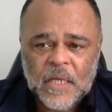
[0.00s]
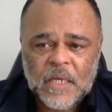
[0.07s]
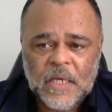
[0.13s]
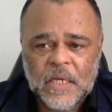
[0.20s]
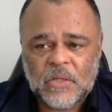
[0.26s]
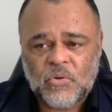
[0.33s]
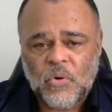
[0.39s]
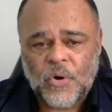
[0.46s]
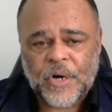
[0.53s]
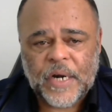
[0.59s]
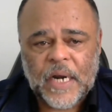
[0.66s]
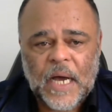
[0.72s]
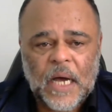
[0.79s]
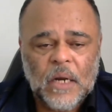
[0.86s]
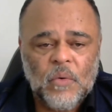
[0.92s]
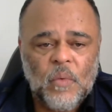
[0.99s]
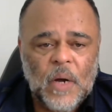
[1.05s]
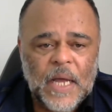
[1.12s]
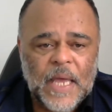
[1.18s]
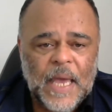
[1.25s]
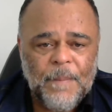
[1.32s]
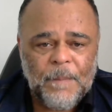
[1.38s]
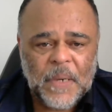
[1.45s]
e torná-lo
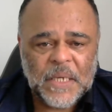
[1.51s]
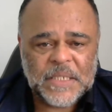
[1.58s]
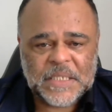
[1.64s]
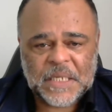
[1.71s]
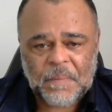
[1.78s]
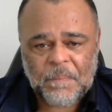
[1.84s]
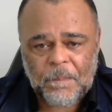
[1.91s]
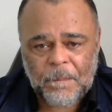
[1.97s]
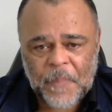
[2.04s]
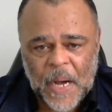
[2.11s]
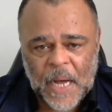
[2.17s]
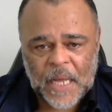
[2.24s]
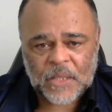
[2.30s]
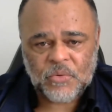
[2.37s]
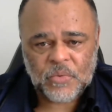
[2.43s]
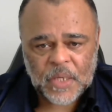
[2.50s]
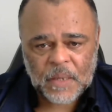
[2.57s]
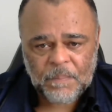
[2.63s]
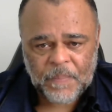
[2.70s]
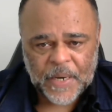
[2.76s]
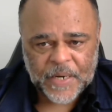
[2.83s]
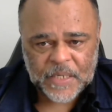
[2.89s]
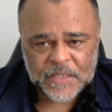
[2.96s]
emancipado né,
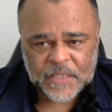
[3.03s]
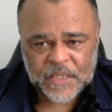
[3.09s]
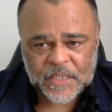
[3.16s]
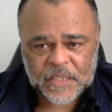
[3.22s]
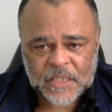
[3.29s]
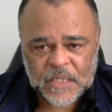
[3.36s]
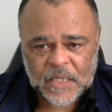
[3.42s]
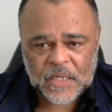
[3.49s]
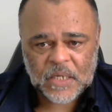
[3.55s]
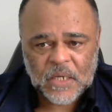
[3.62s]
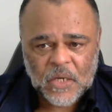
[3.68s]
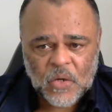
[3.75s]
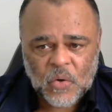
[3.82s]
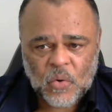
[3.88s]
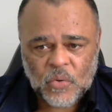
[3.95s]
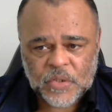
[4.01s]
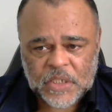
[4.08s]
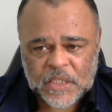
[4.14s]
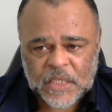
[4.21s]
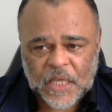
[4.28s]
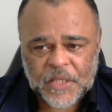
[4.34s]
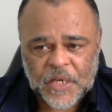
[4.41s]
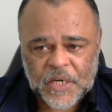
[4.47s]
para exercer com
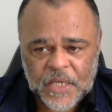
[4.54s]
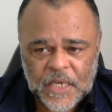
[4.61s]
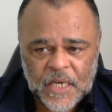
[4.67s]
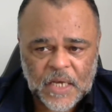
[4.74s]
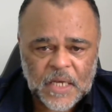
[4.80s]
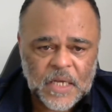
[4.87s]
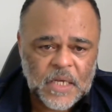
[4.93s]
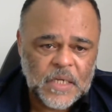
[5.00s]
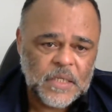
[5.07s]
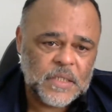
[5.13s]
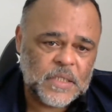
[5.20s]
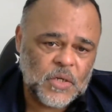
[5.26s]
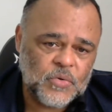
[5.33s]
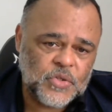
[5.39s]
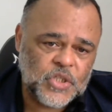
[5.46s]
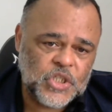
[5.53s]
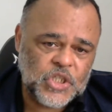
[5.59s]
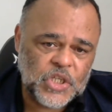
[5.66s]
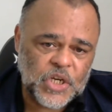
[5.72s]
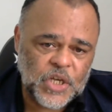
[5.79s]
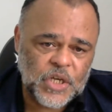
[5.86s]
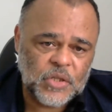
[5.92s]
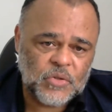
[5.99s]
cidadania seus
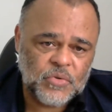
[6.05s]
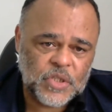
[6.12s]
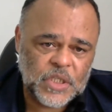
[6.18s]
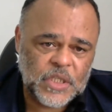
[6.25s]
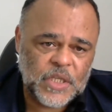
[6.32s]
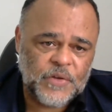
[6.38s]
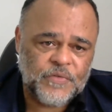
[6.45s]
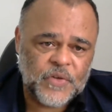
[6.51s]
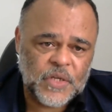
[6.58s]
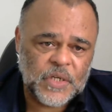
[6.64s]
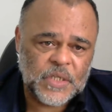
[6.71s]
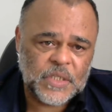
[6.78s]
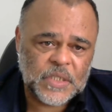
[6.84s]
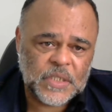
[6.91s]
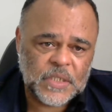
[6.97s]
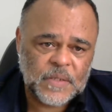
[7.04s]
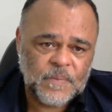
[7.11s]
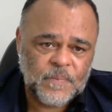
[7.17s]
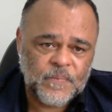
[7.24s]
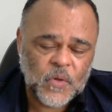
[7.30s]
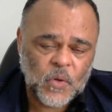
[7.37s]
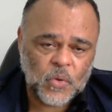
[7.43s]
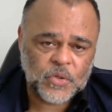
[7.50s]
direitos e deveres.
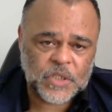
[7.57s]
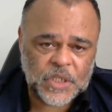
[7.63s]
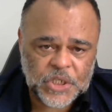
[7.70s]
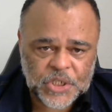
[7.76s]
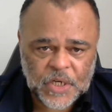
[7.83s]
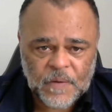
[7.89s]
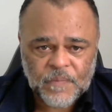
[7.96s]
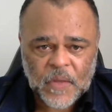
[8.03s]
Ou seja,